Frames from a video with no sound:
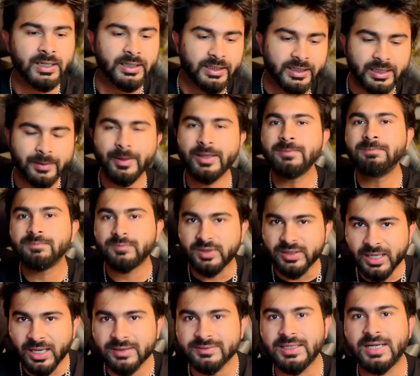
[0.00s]
ठीक है भाई
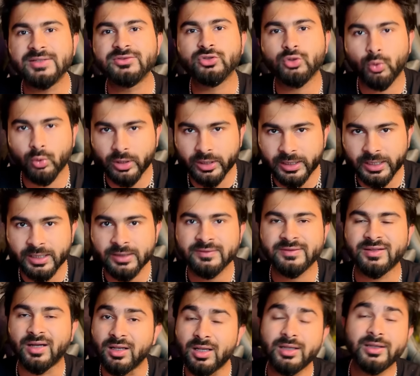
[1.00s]
दियाज हाज स्कोर अगेन
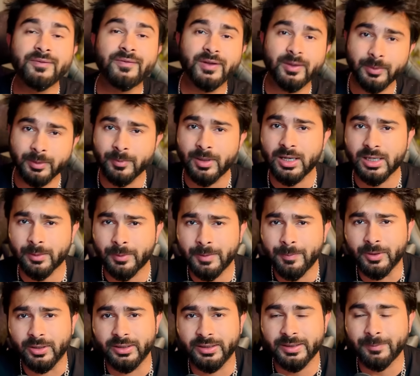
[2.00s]
साला ने फिर भी मारा भाई
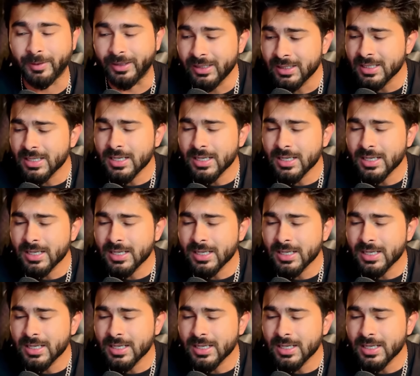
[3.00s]
पेनल्टी पे